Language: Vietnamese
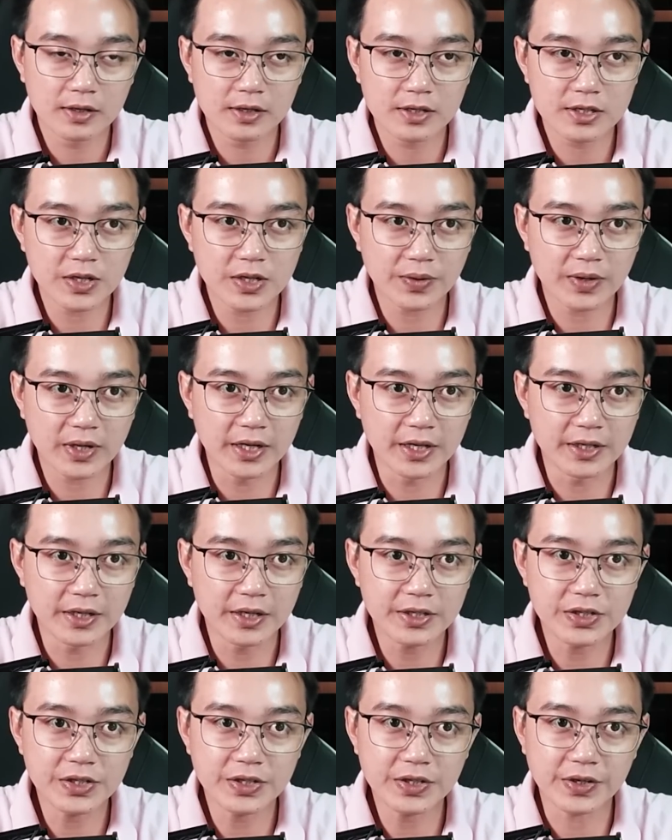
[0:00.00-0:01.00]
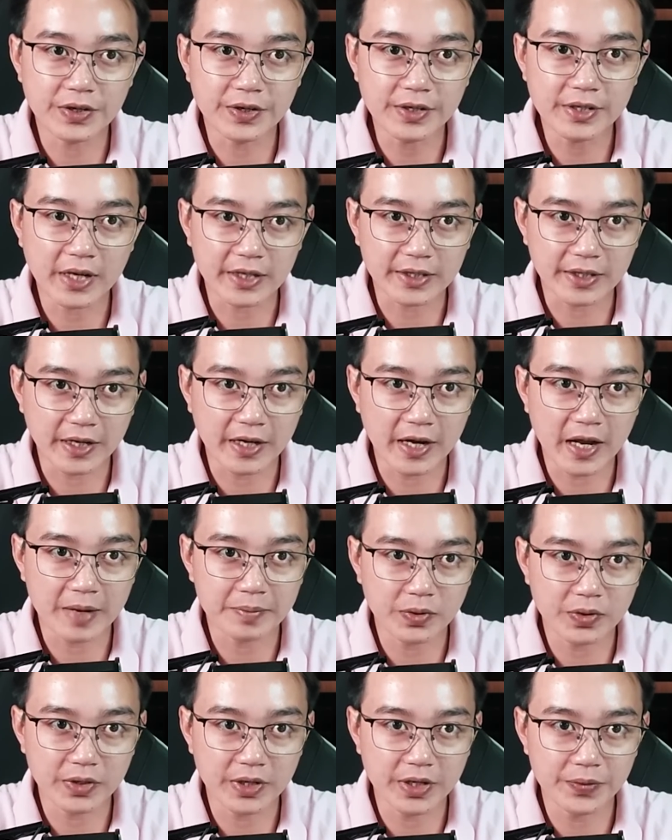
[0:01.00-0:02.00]
Sau khi đứng trước cửa nhà thầy Lan
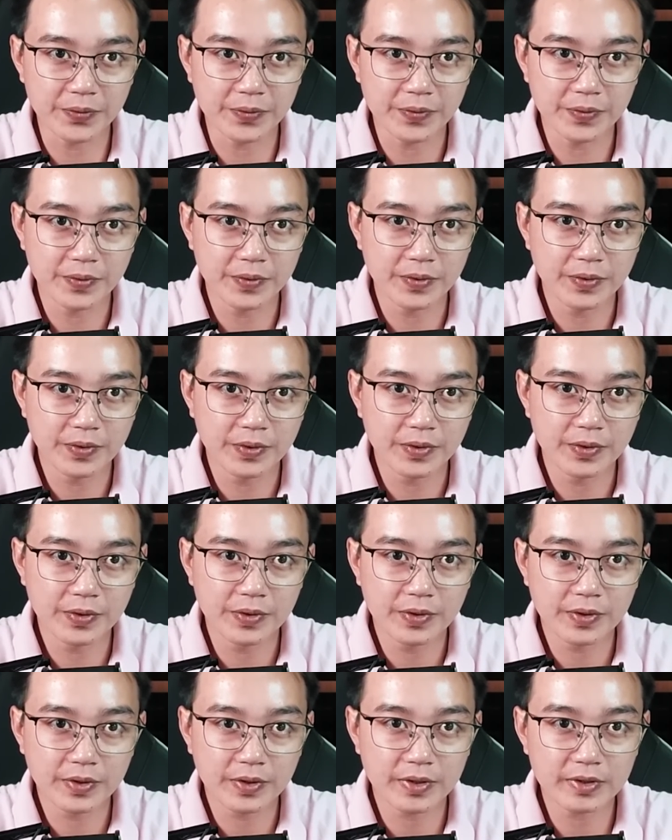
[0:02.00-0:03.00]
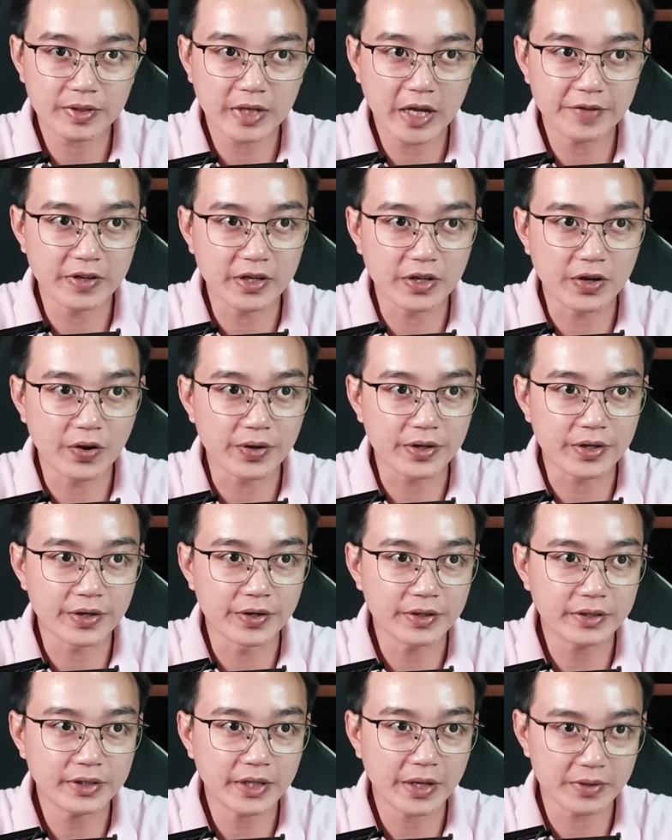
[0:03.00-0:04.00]
Bôn Liêu, thay vì gọi
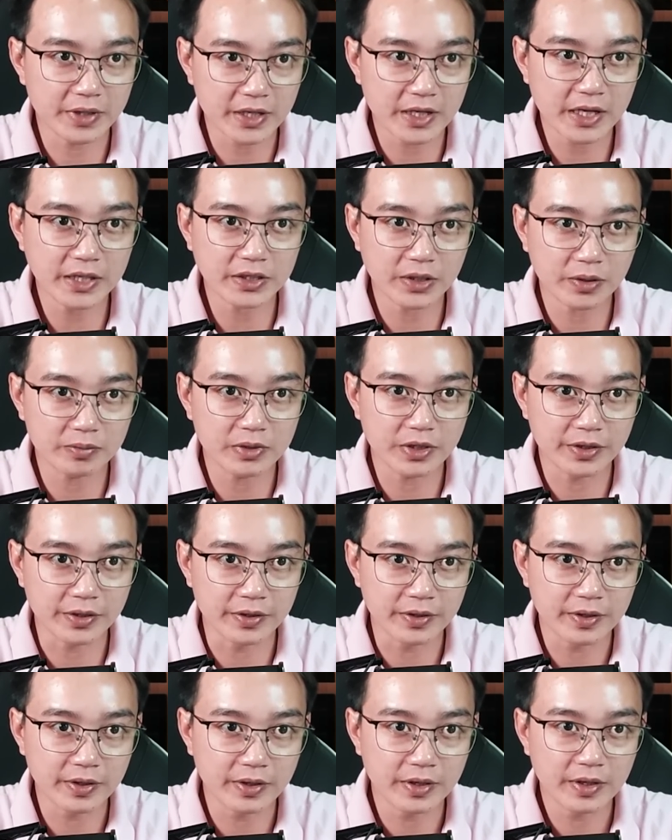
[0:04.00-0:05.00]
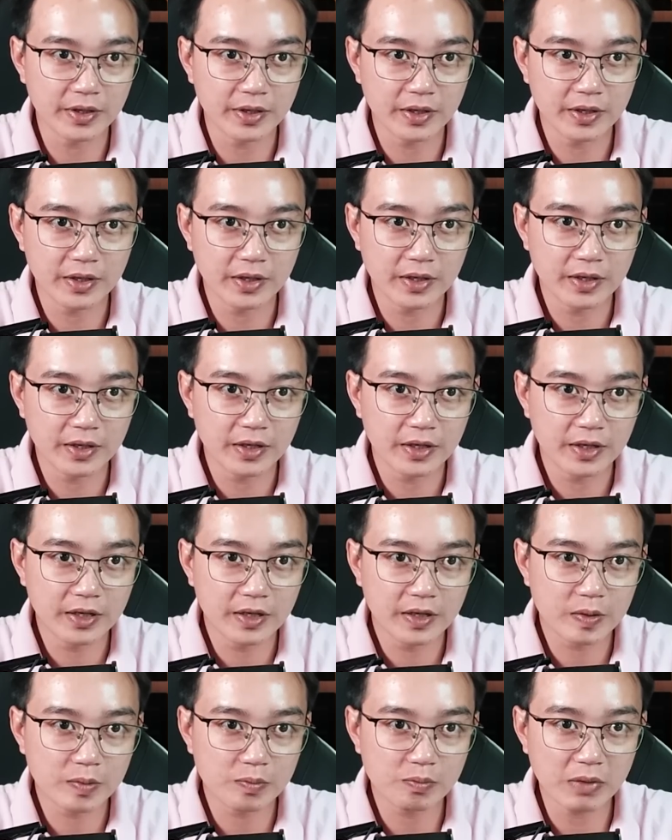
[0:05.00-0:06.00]
cửa theo những cách thông thường,
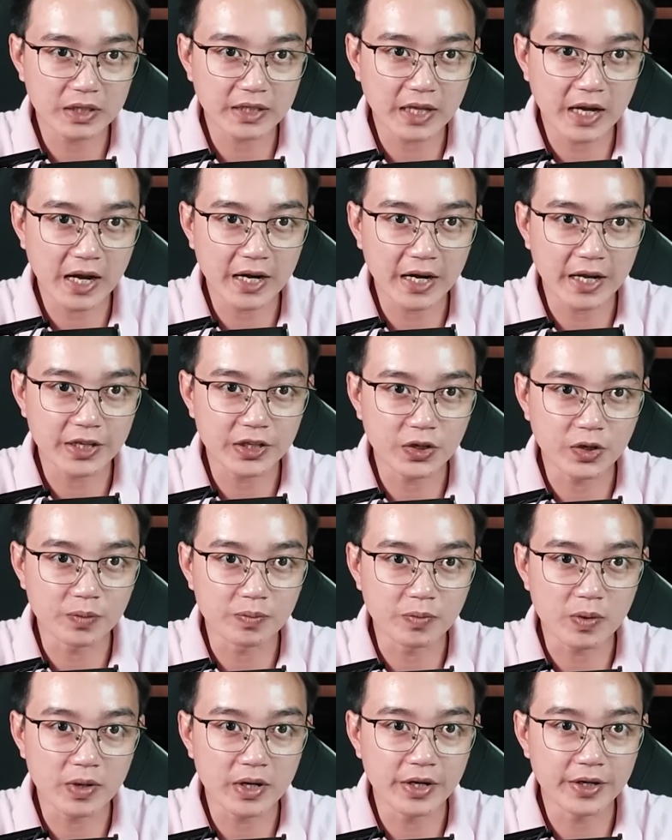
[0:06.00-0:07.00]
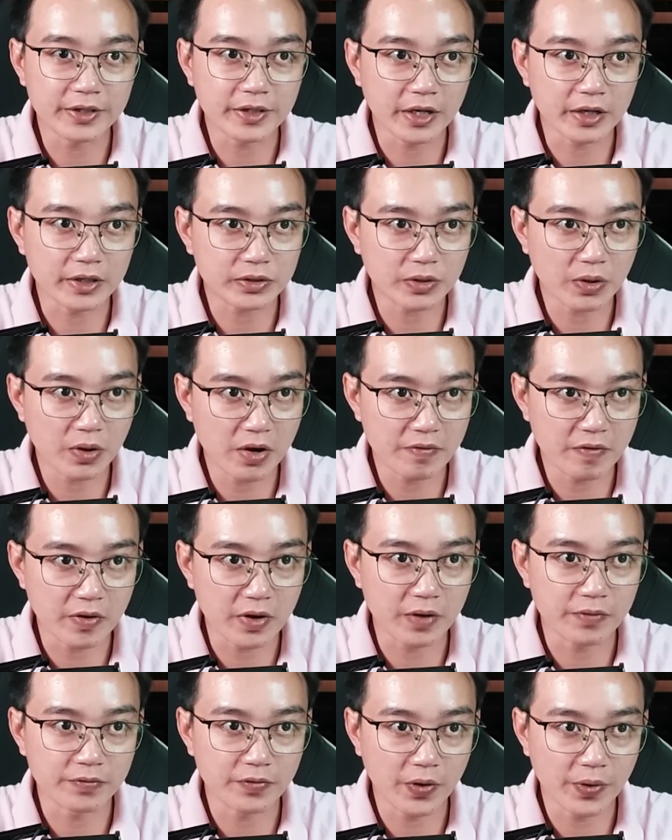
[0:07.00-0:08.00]
bà ta lại dồn một hơi thật to vào
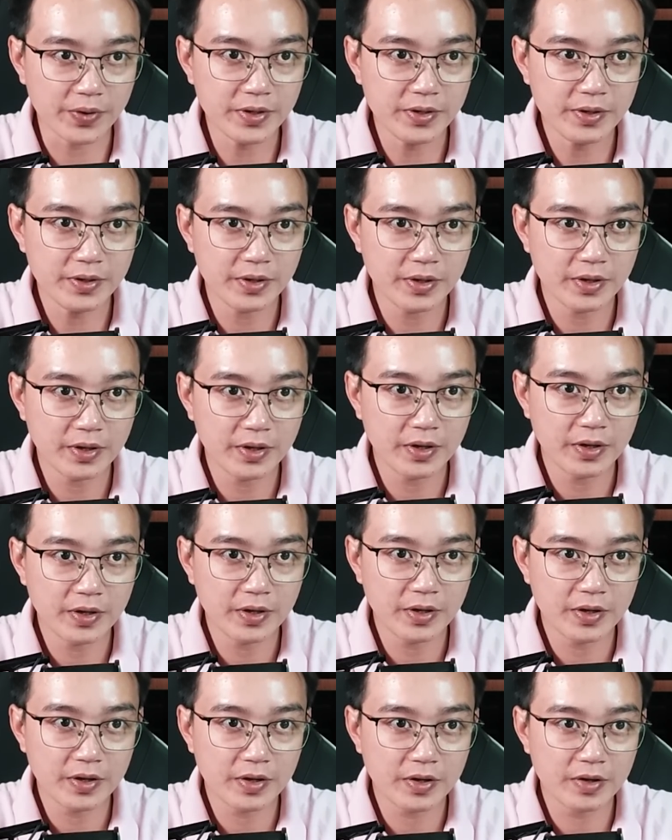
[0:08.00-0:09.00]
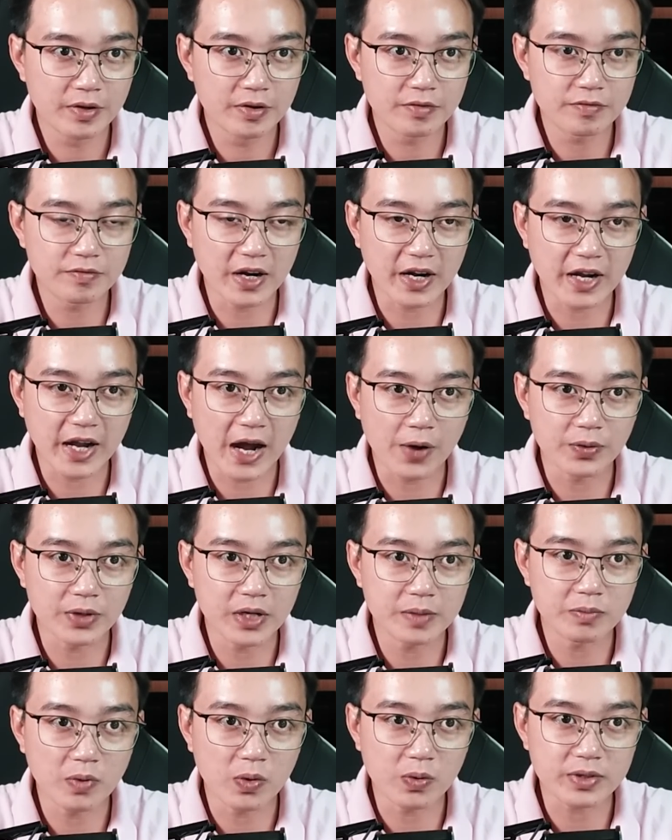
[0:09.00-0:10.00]
lòng phổi và gào
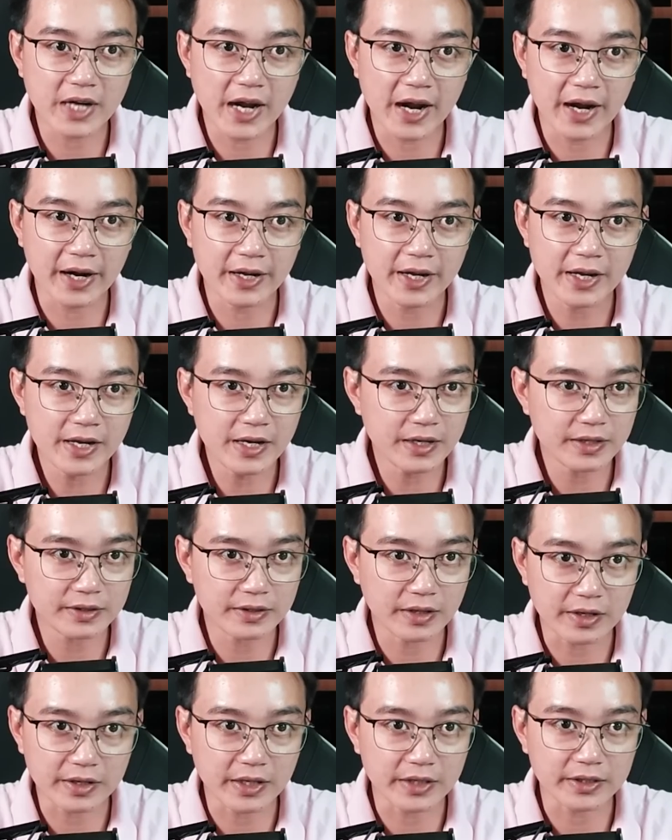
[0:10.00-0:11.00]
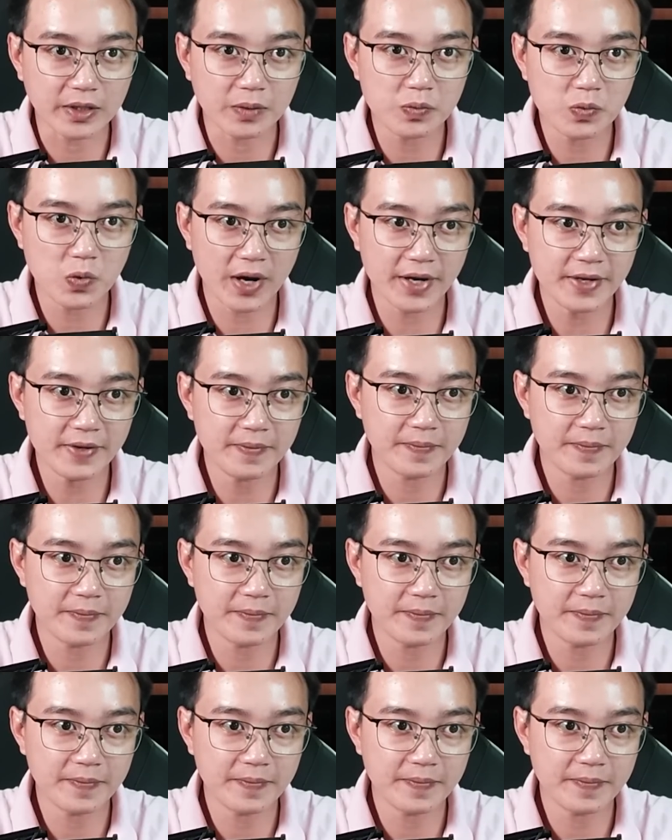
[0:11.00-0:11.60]
lên một tràng hét thật là thống khoái.